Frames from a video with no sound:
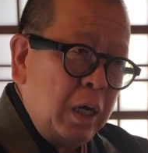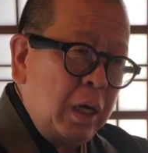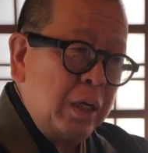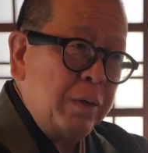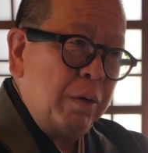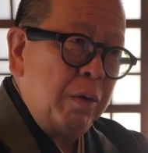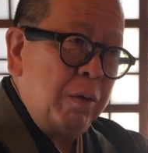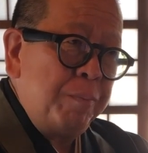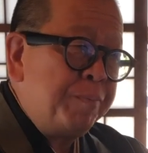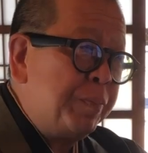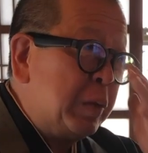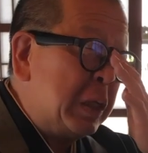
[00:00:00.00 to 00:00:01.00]
あの
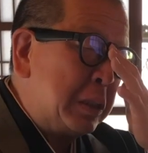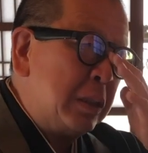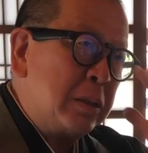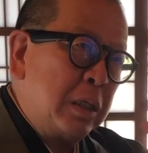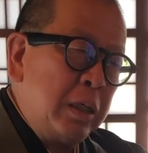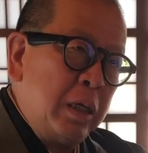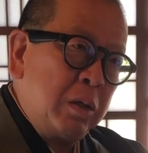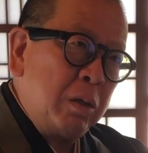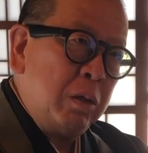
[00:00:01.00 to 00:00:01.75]
何ていうんですかね